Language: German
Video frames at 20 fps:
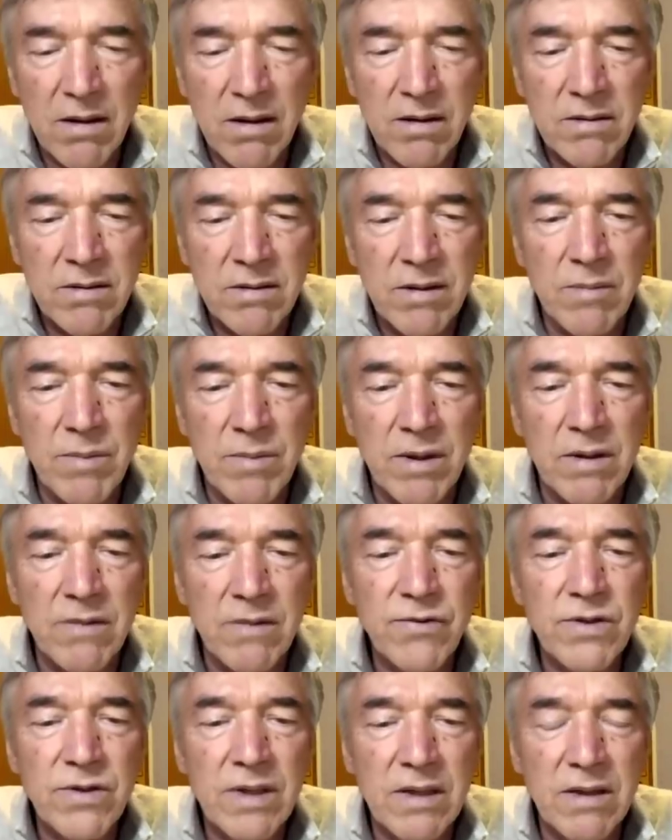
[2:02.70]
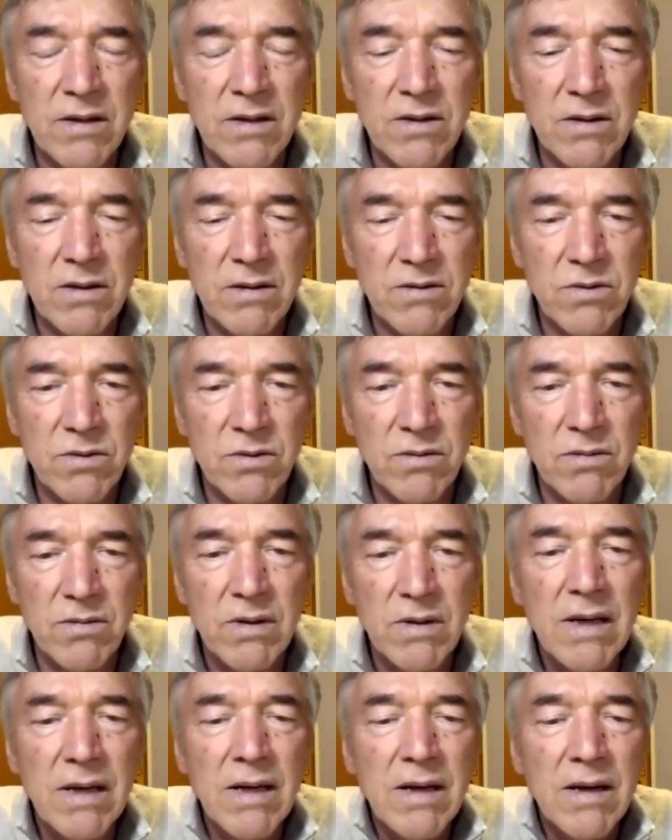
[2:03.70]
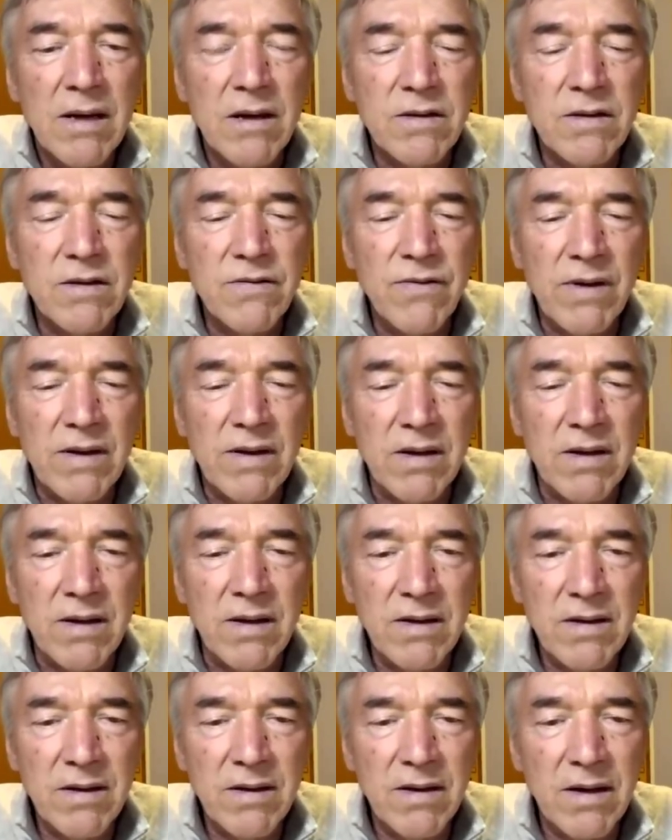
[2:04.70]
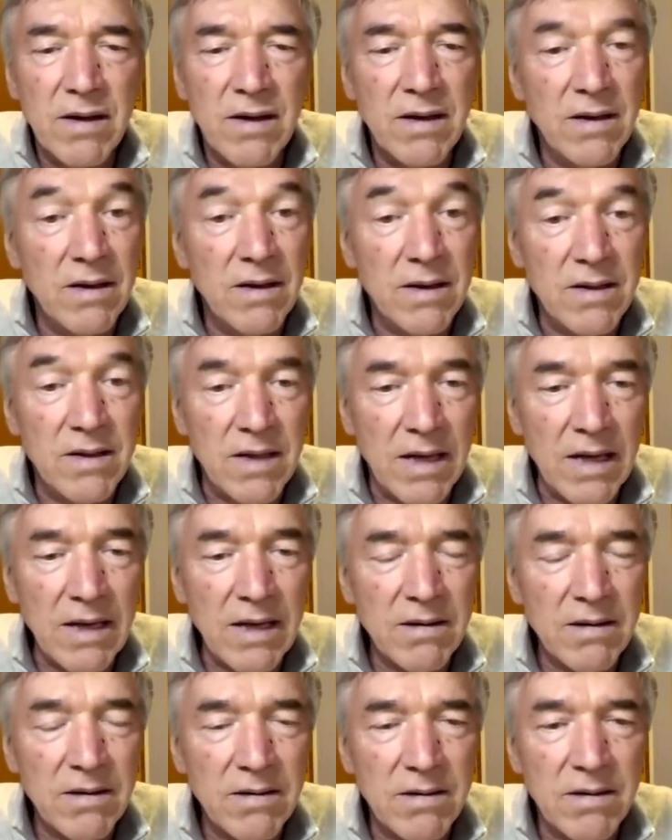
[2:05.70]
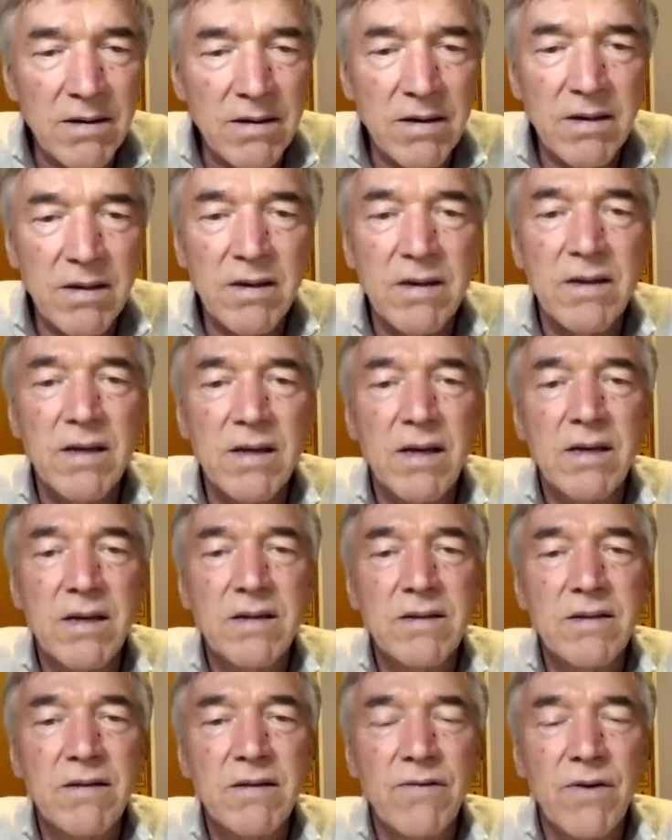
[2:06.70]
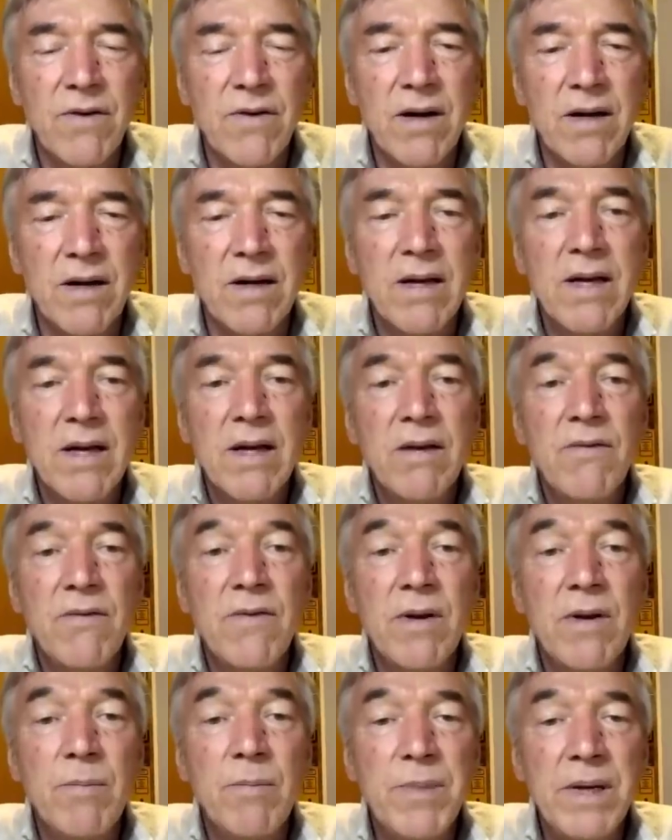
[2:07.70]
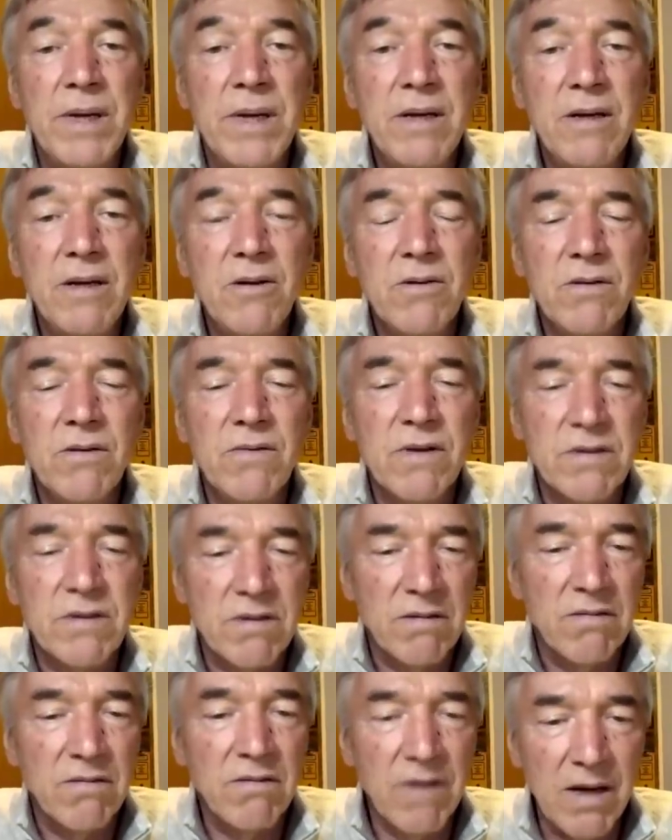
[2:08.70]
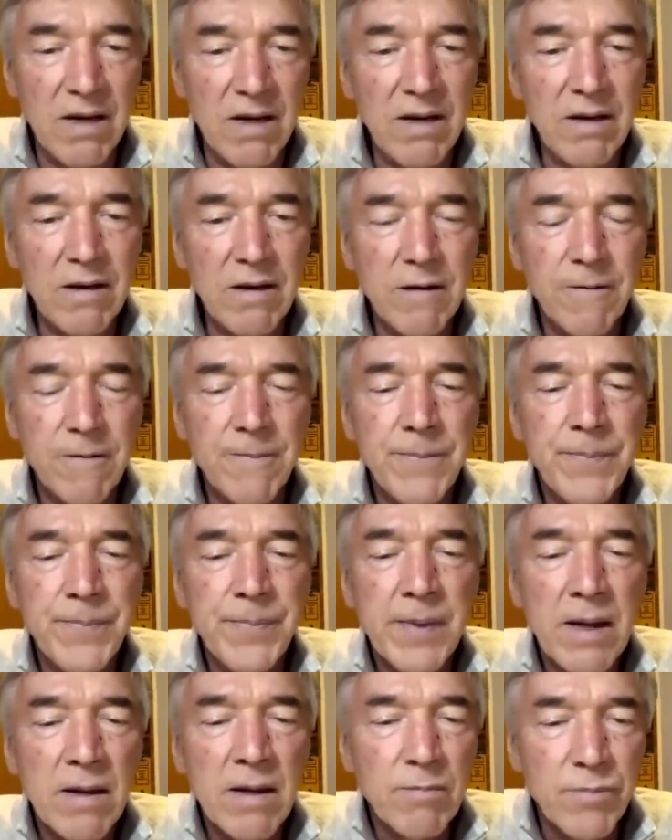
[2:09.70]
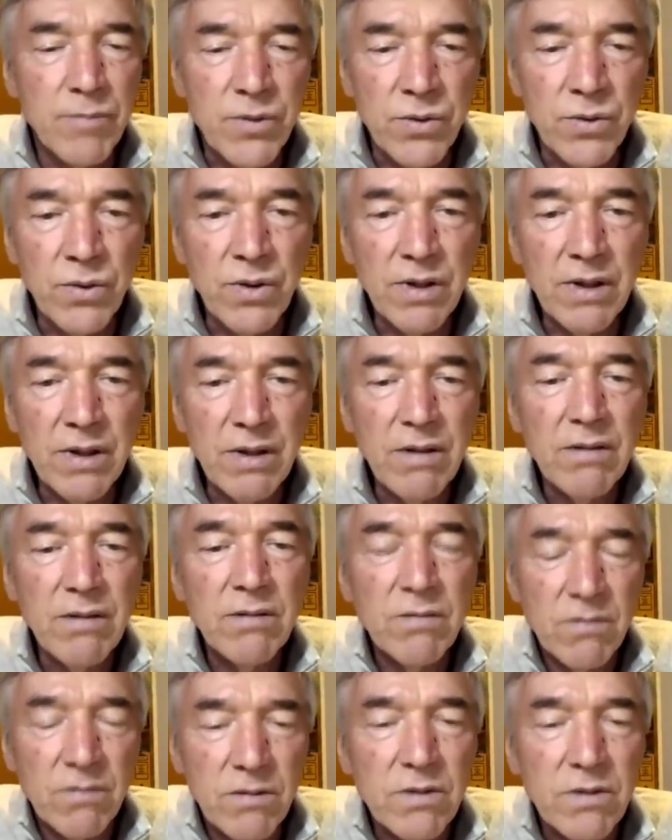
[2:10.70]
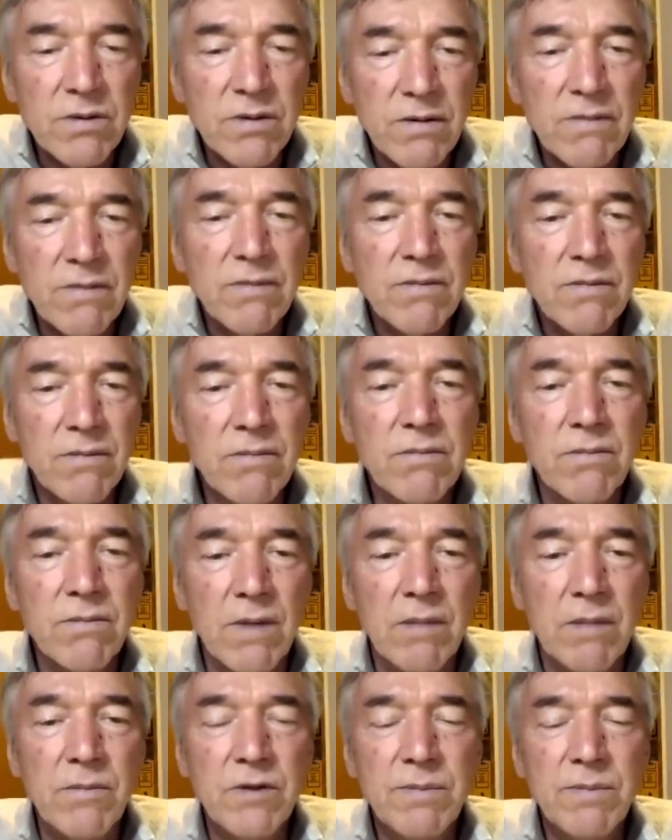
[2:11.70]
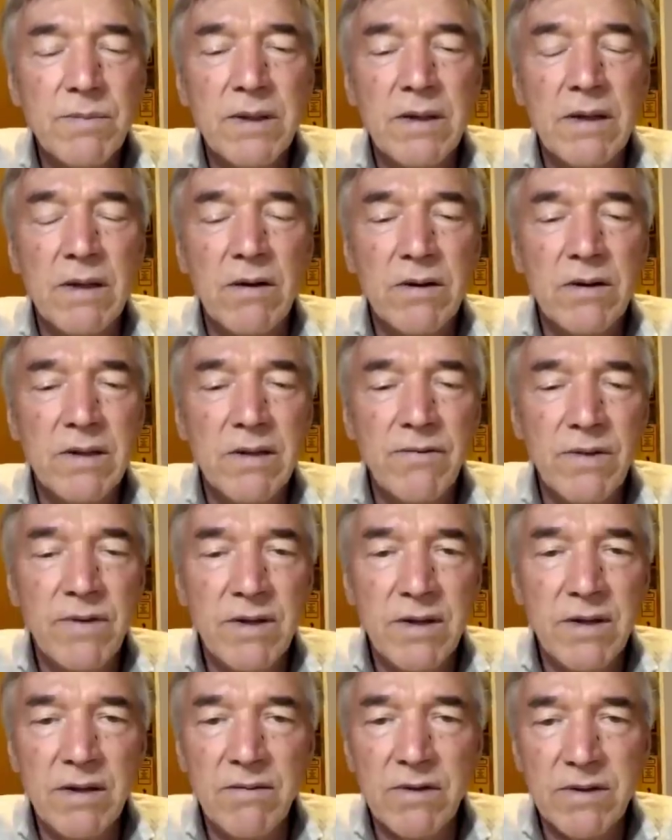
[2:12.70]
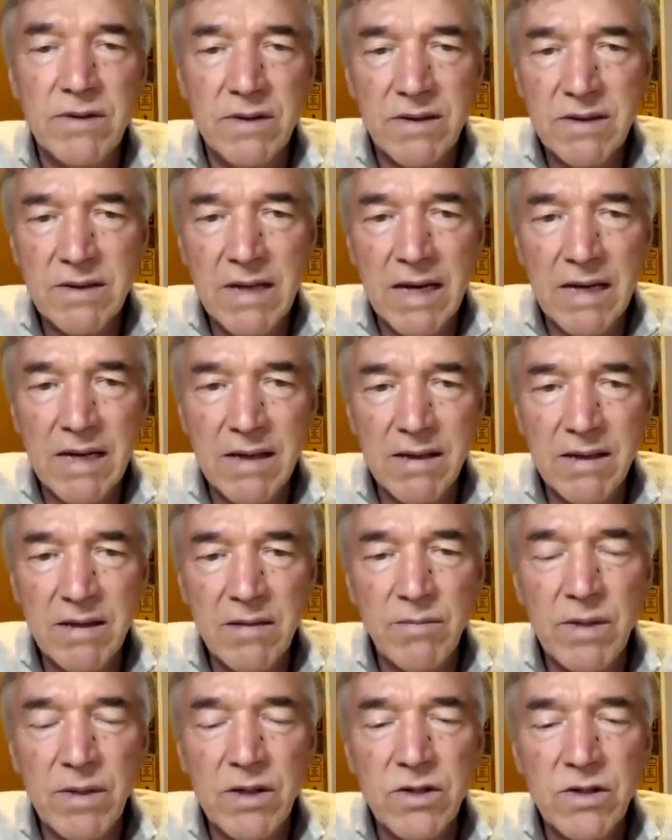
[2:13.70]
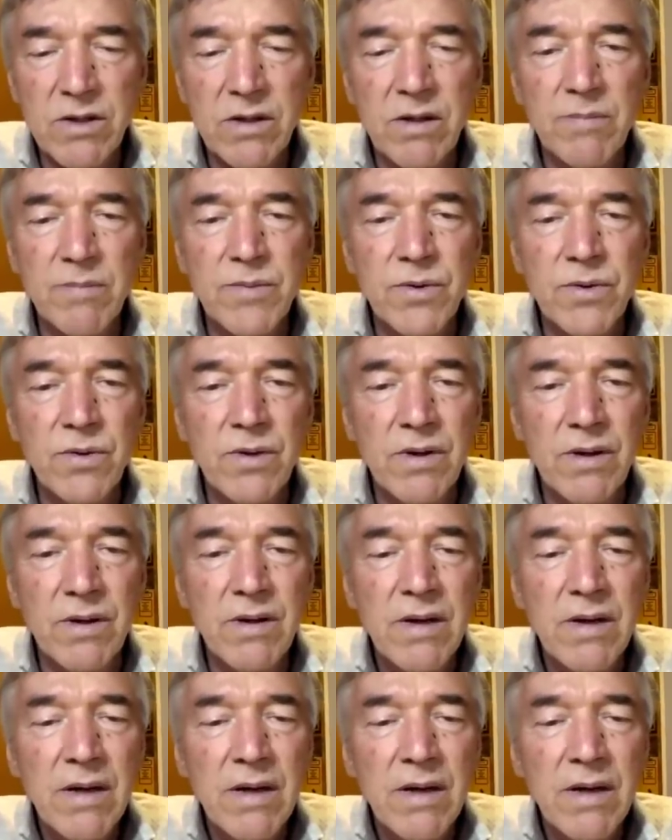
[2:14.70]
in dem Begriff steckt da schon ganz viel drin. Identität. Identität ist die Frage, wer bin ich und was will ich? Psyche ist die, da muss man dann auch definieren, was ist eigentlich die menschliche Psyche?